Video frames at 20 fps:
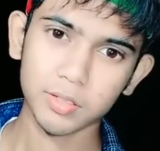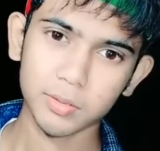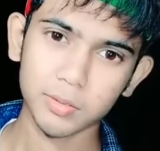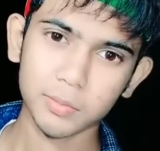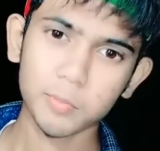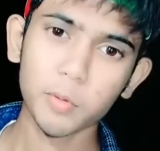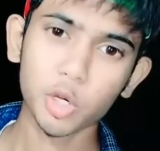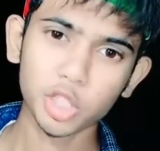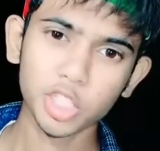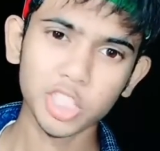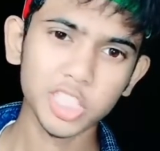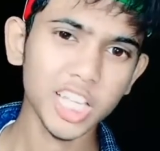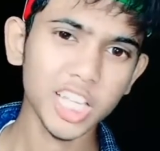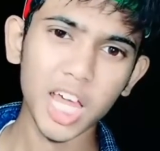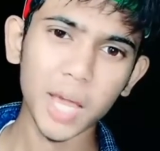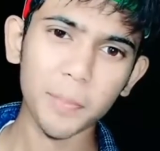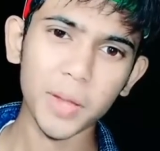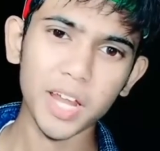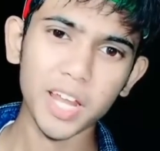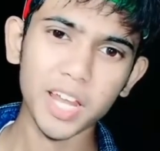মন দিতে
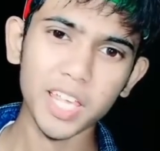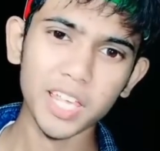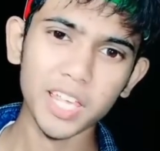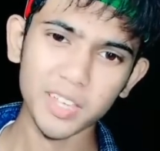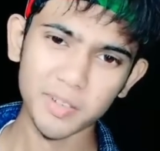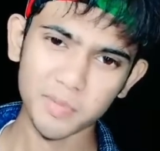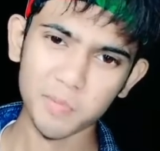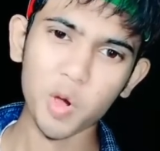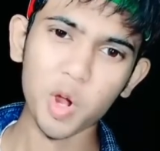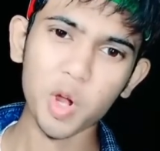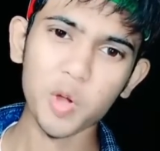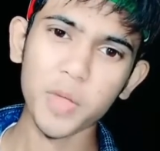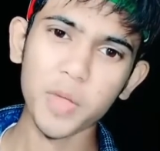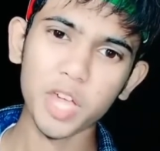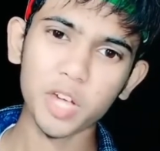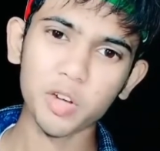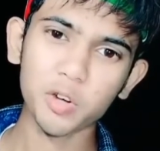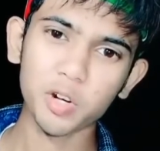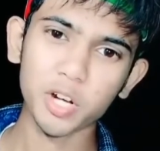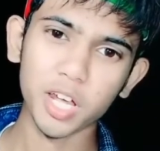না পারলে মন
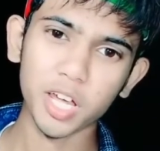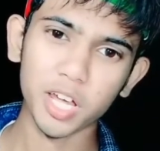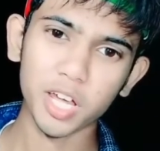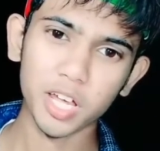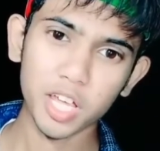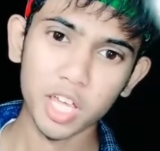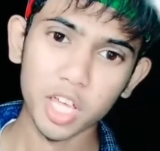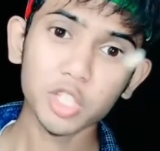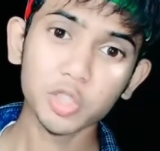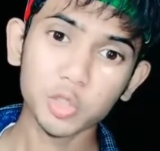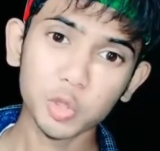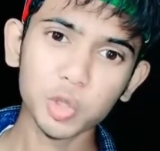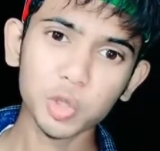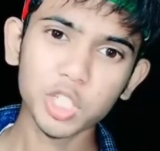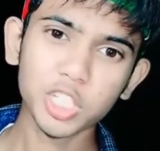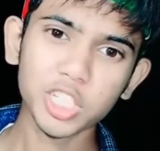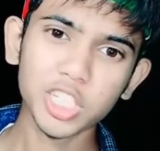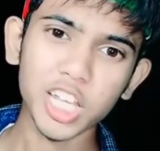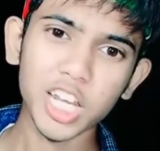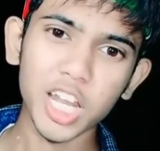ভেঙো না সুখ
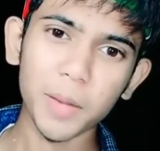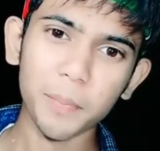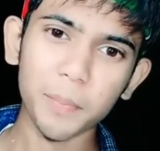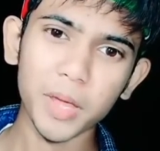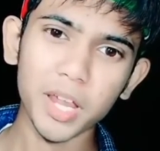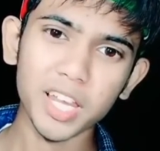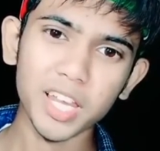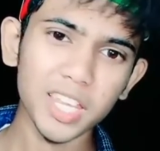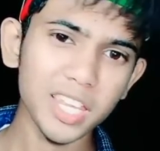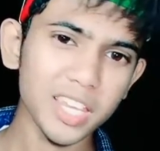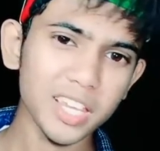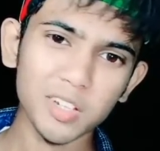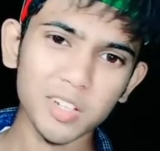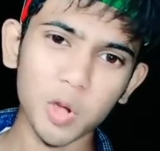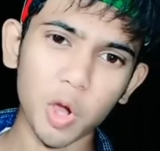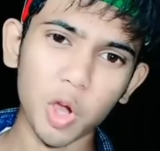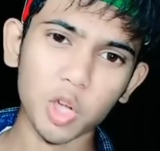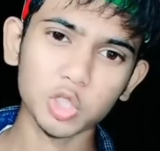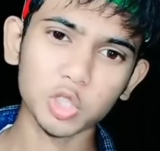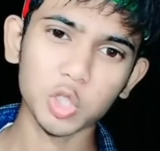দিতে না পারলে
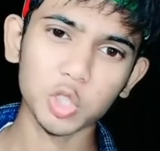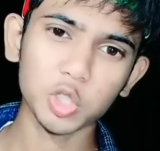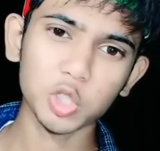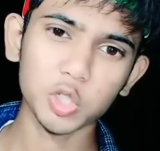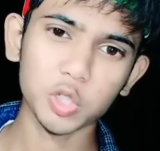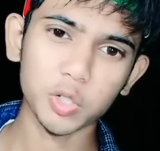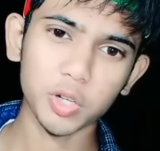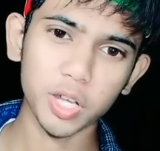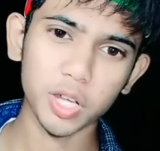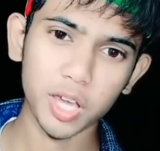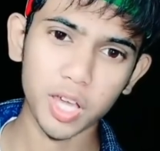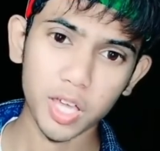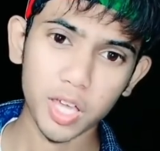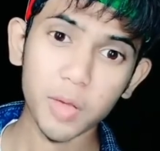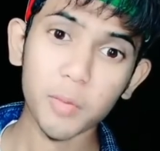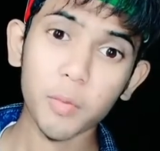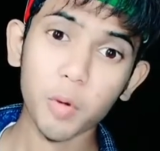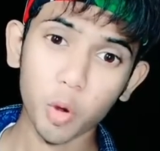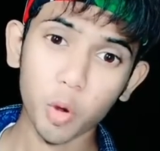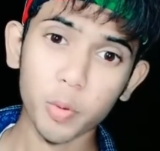কষ্ট দিও না
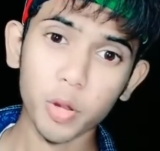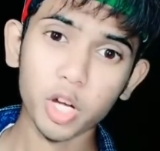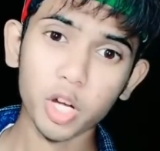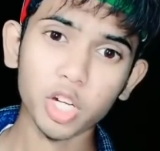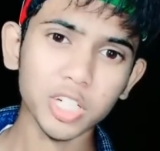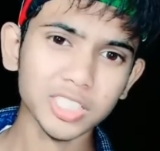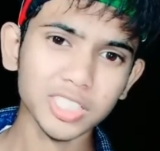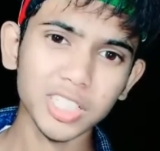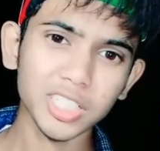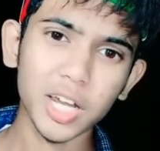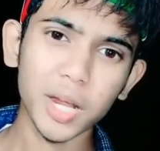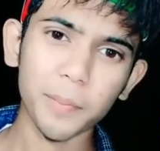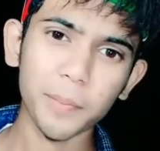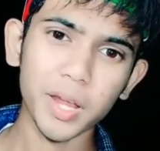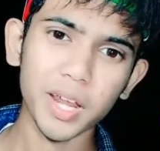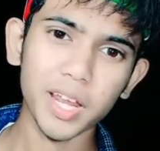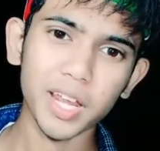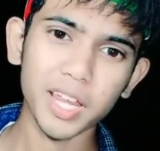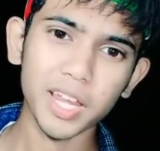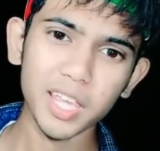ভালোবাসতে না
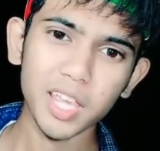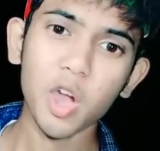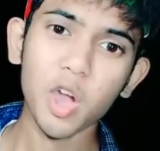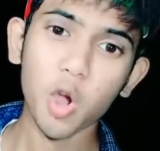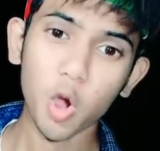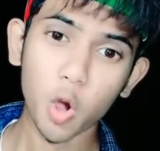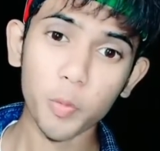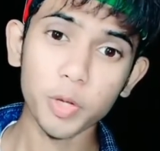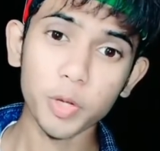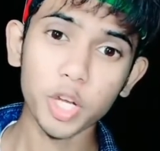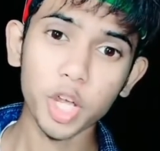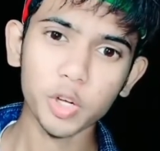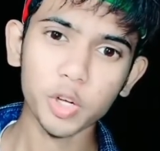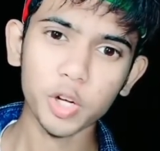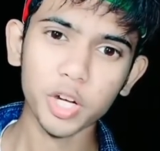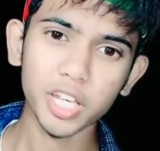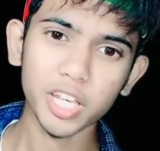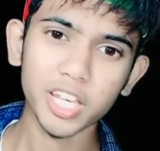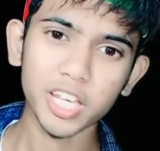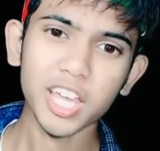পারলে অভিনয়
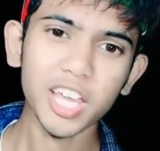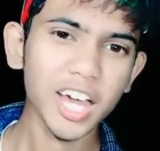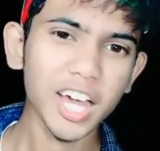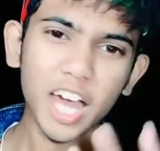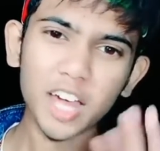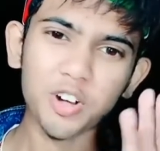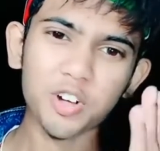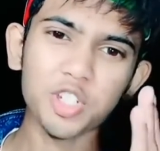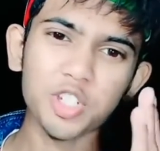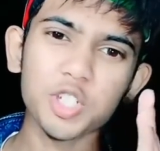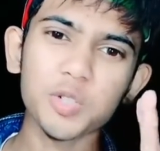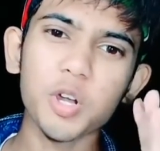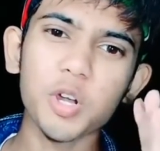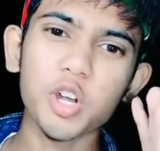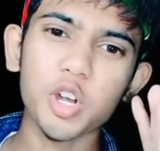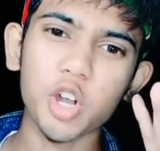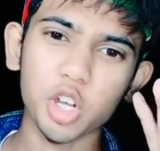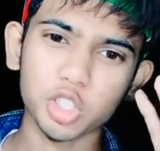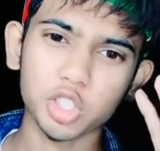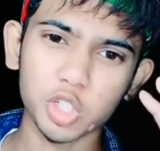করে কারোর জীবন
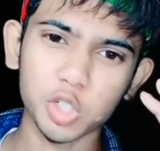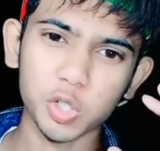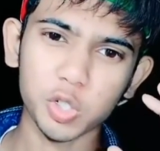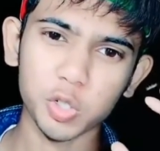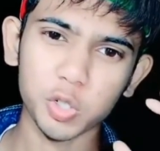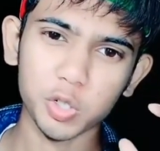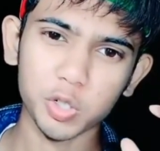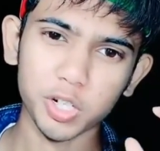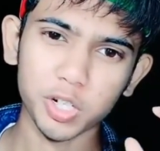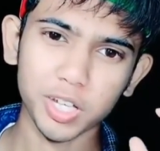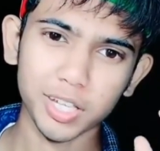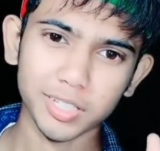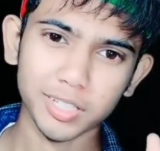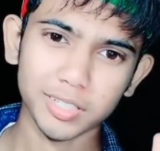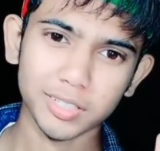নষ্ট করো না